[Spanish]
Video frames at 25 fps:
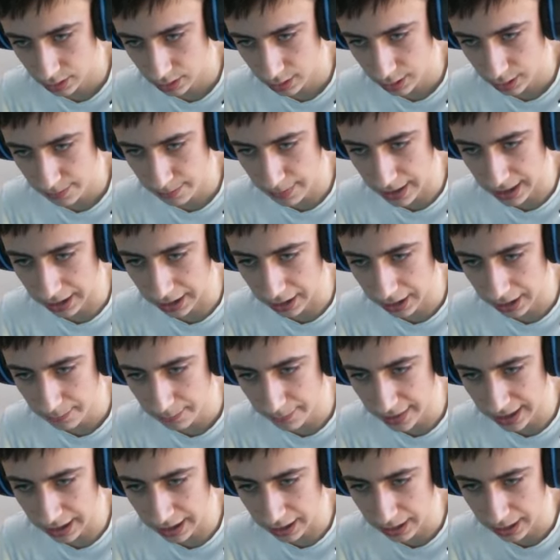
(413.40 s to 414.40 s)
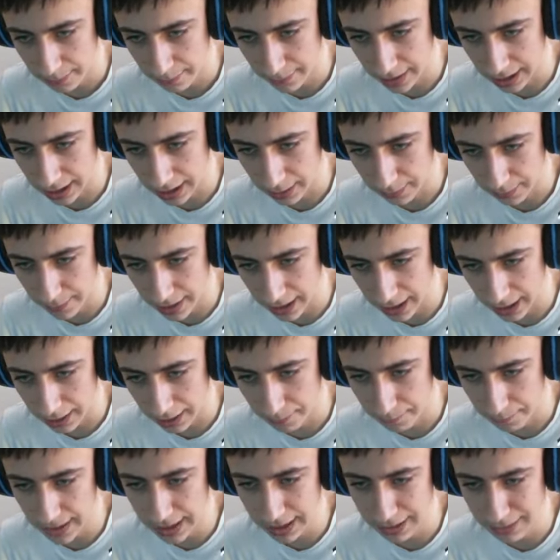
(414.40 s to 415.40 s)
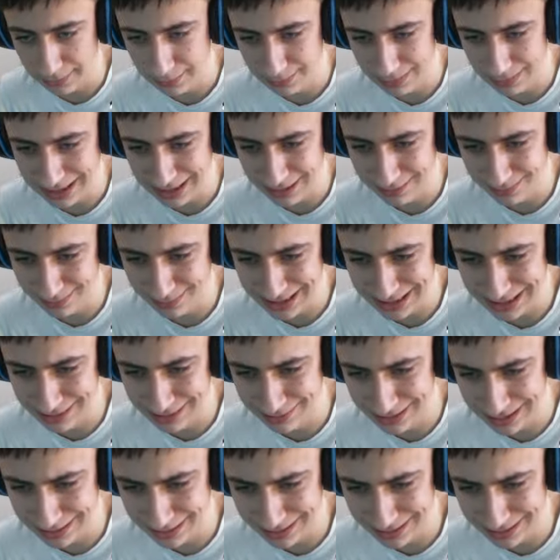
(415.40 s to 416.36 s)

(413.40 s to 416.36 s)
Vale, vale, vale, vale, vale, vale, vale, vale, vale,